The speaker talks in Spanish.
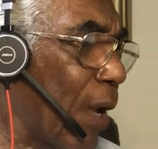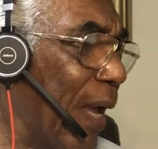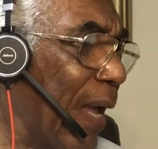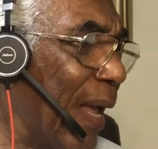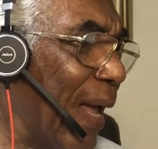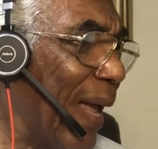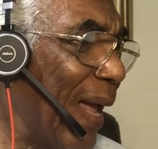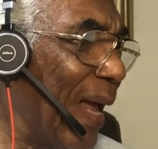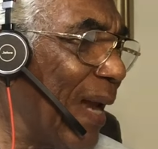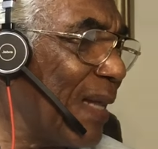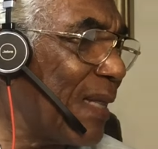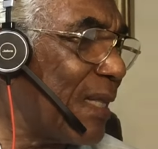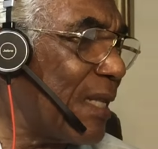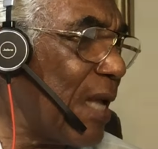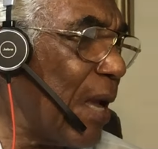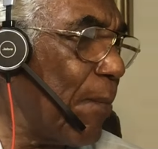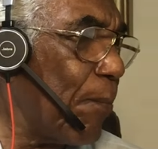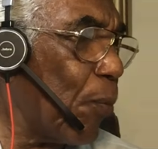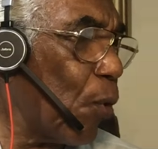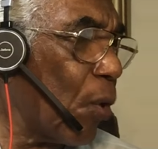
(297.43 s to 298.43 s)
que el
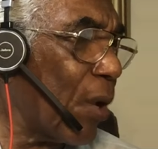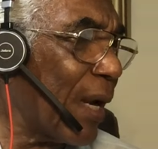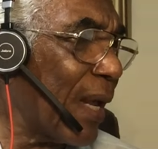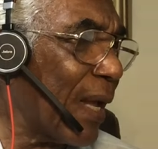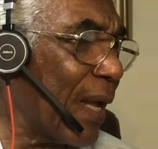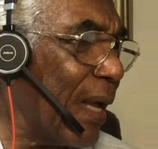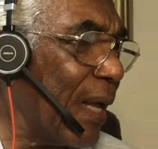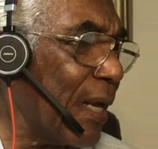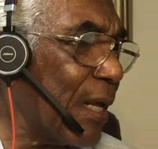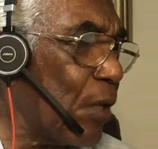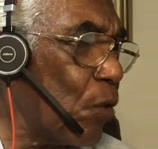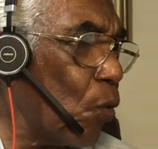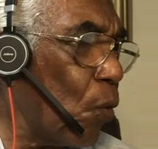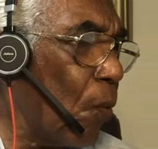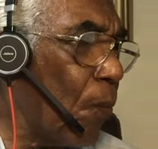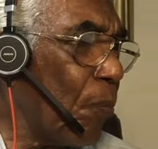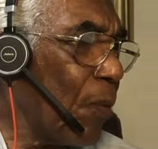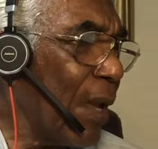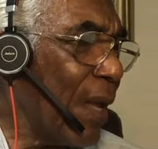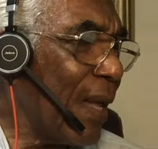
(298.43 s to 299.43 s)
tiempo requerido